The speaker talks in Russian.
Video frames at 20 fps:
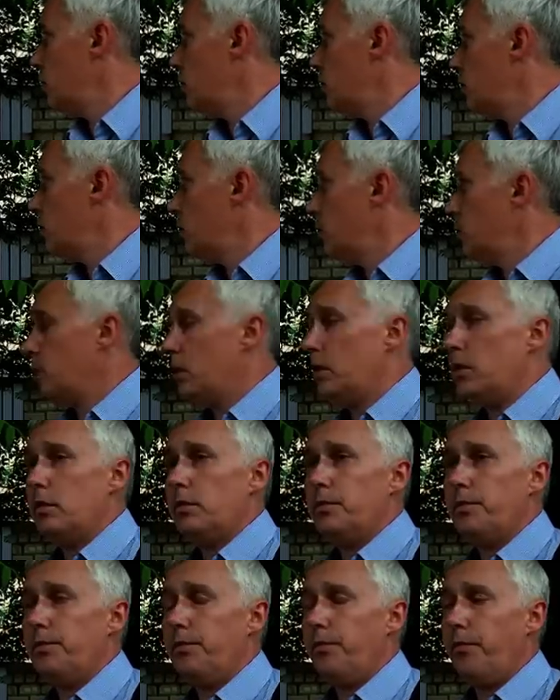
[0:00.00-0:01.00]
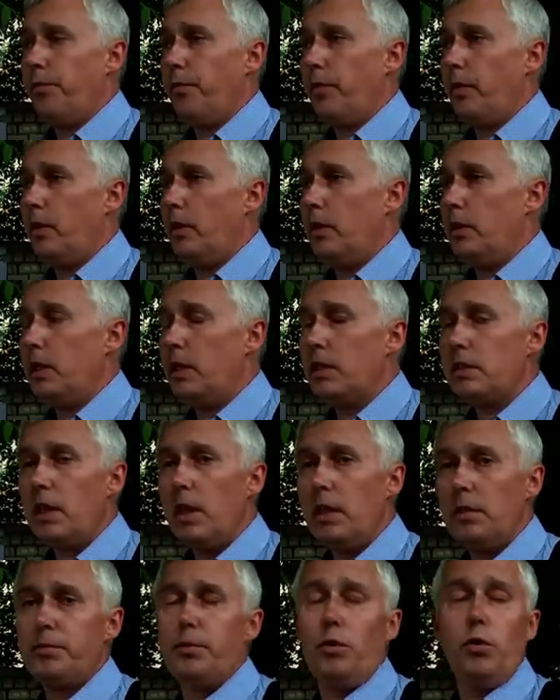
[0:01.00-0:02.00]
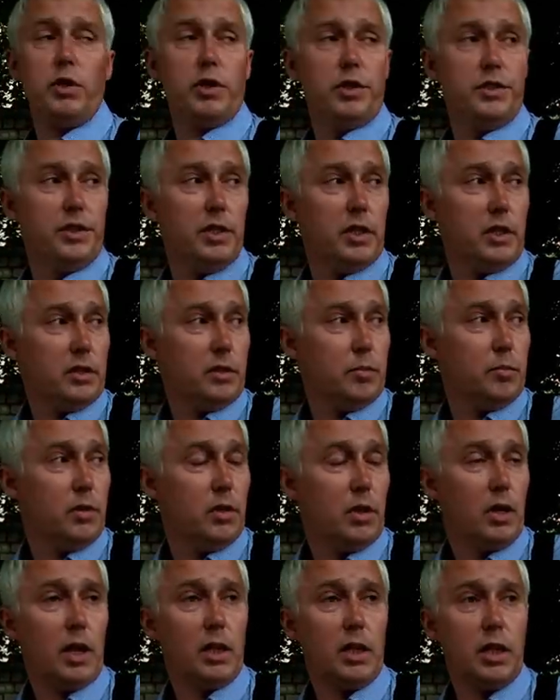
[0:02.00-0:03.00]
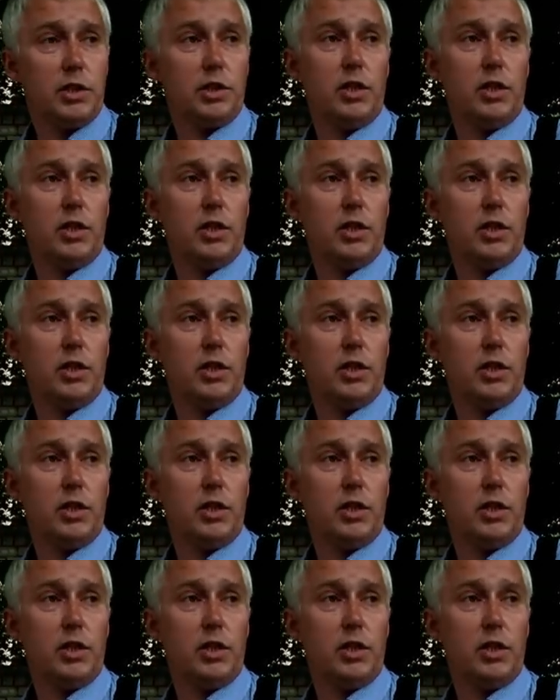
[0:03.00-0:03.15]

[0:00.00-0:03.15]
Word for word: Ей стало плохо сердцем? Ей стало плохо сердцем. Она